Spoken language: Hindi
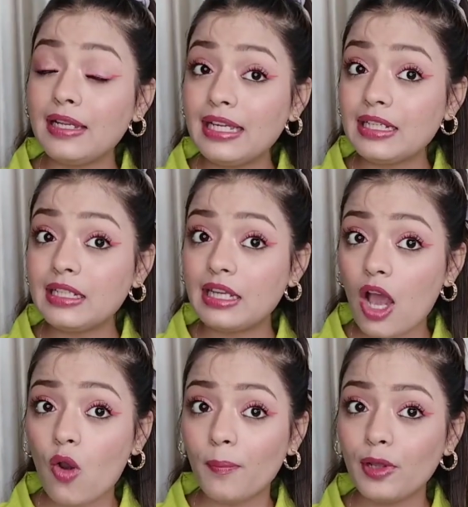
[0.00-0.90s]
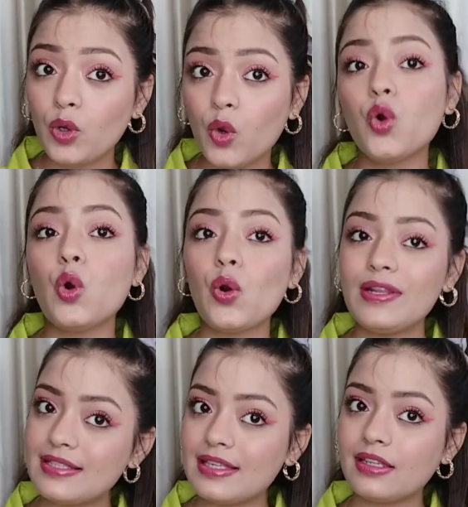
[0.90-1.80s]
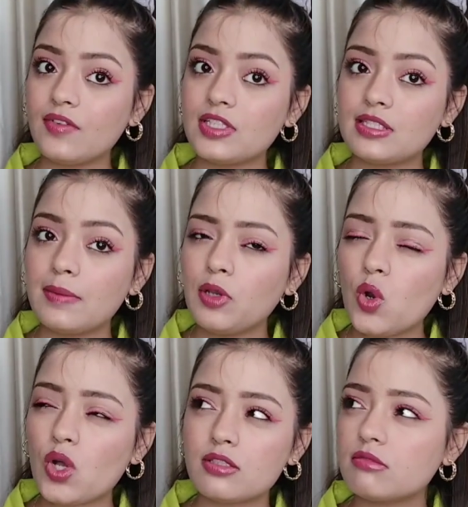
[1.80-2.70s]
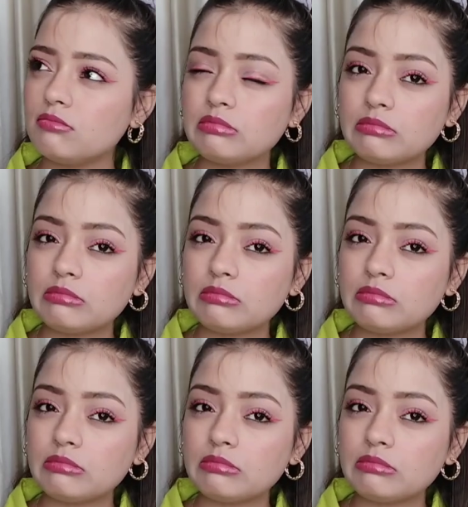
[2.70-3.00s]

लिंक ना ओपन हो कोई रीज़न की वजह से बिकॉज